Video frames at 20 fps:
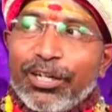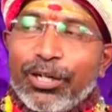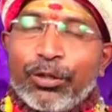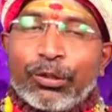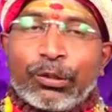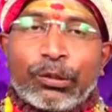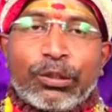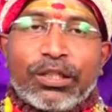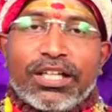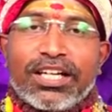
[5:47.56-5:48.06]

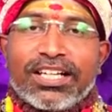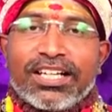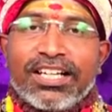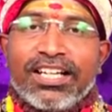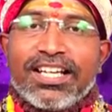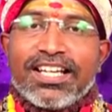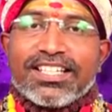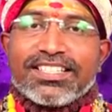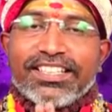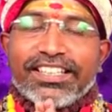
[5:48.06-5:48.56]
அவரோட
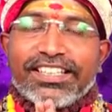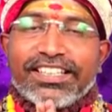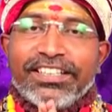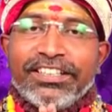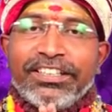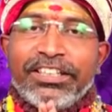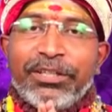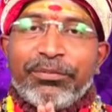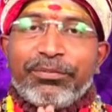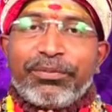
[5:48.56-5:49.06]
அருளாசி
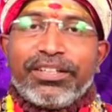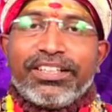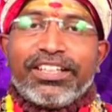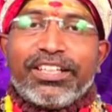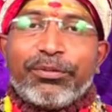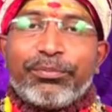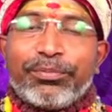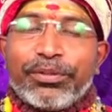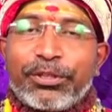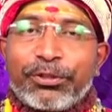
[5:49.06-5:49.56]
கண்டிப்பாக
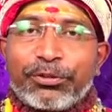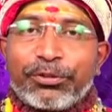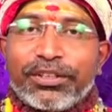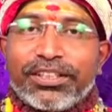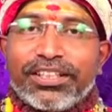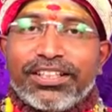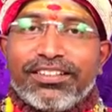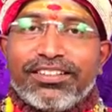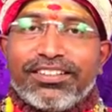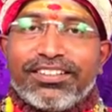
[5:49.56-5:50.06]
நீங்கள்
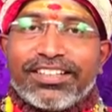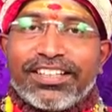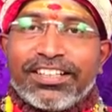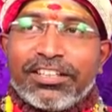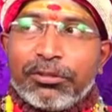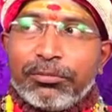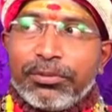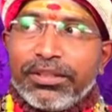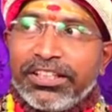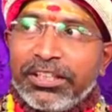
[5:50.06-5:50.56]
பெற்றுக்கோங்க
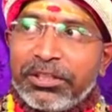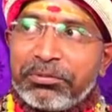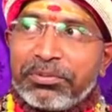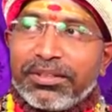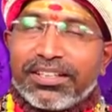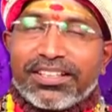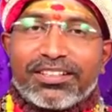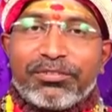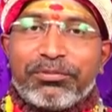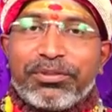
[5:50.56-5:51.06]
என்ன அப்படி எட்டி
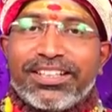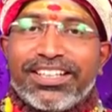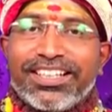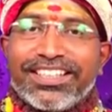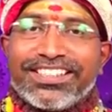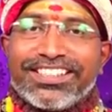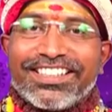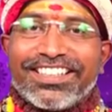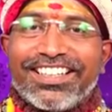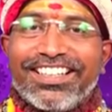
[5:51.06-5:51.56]
பார்க்குறேன் அப்படின்னு
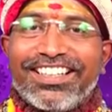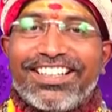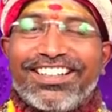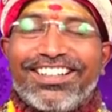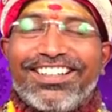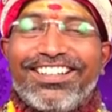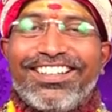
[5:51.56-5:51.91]
நினச்சிங்களா